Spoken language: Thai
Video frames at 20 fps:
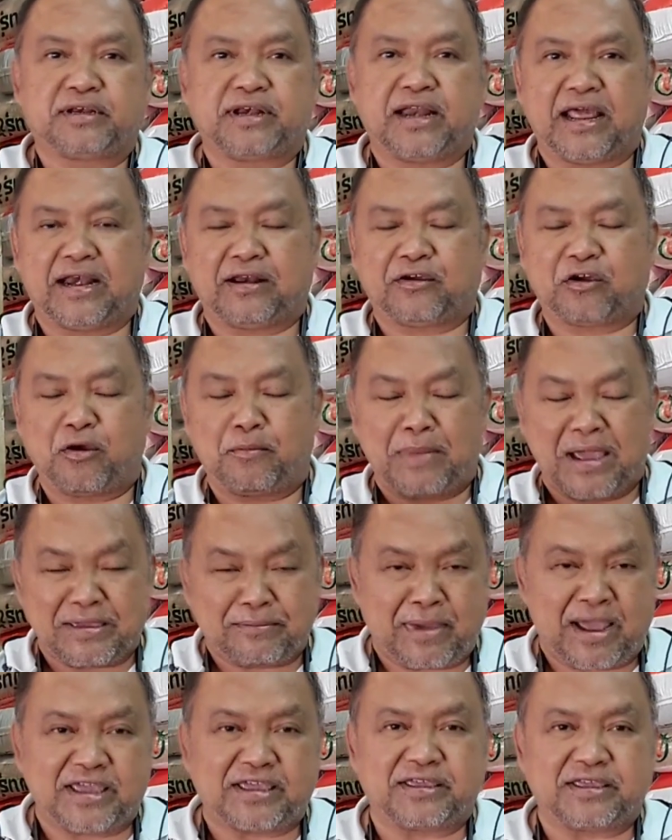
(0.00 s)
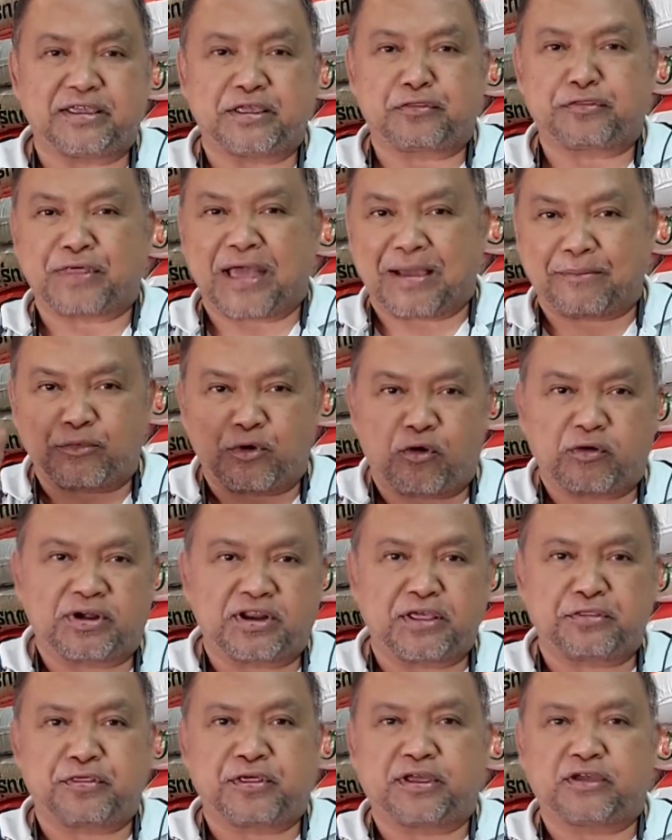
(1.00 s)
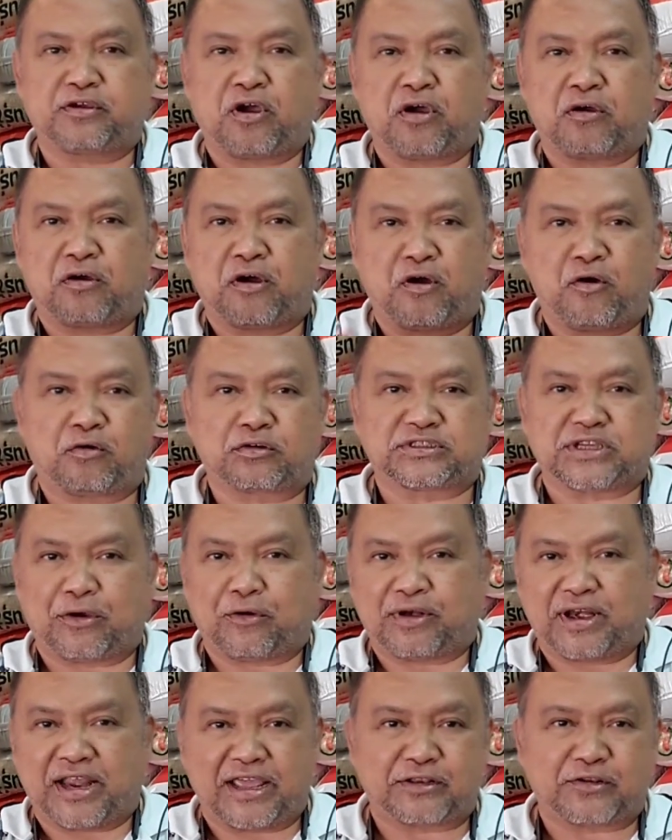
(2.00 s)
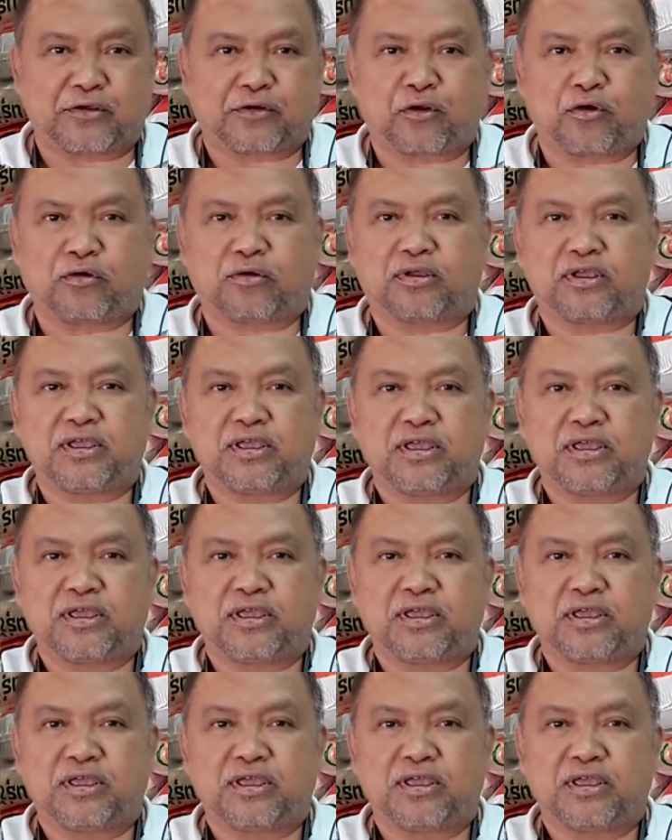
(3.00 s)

นะแล้วก็ใบไหม้อีก 3 โรคนี้ซึ่งกองขอหกจะอ่อนแอต่อโรค